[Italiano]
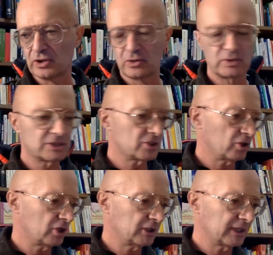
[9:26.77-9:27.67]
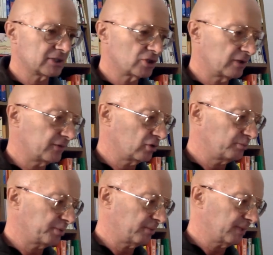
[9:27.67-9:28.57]
una questione, a risolvere
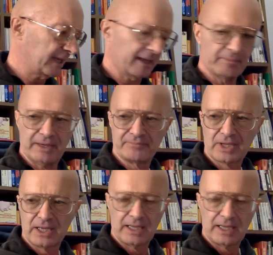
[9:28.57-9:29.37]
un problema